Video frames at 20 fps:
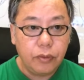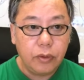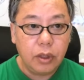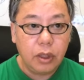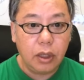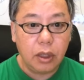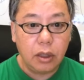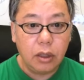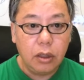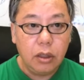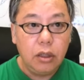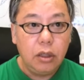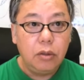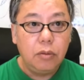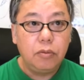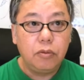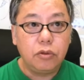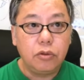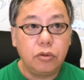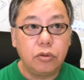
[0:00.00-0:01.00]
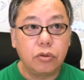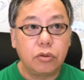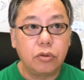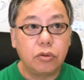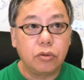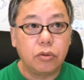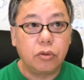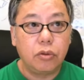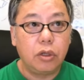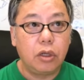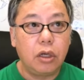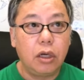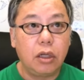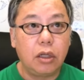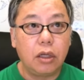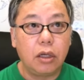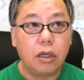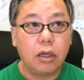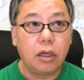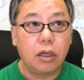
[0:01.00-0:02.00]
で、もちろんそのこれ
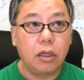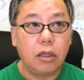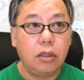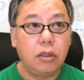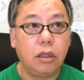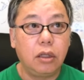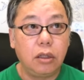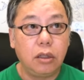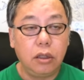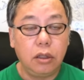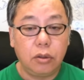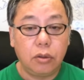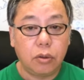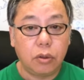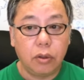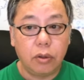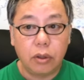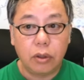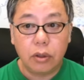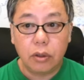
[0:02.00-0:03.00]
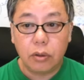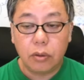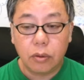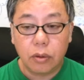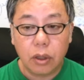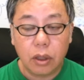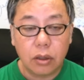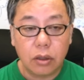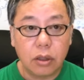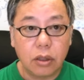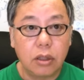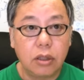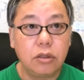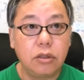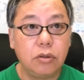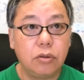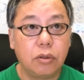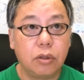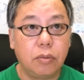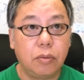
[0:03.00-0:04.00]
がだからね、いいとか悪いとか
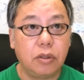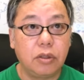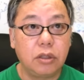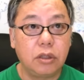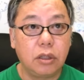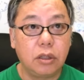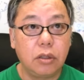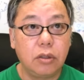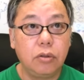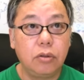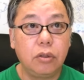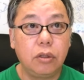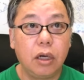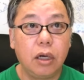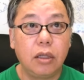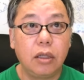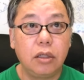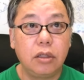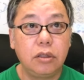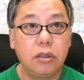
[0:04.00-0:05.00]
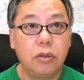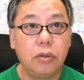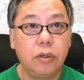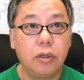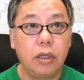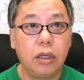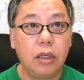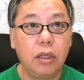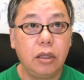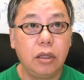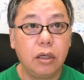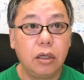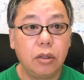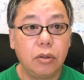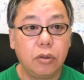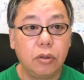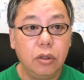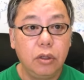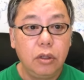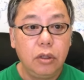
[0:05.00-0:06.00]
正しいとか間違ってるって話ではないんだけ
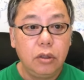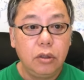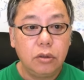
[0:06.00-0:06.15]
ど、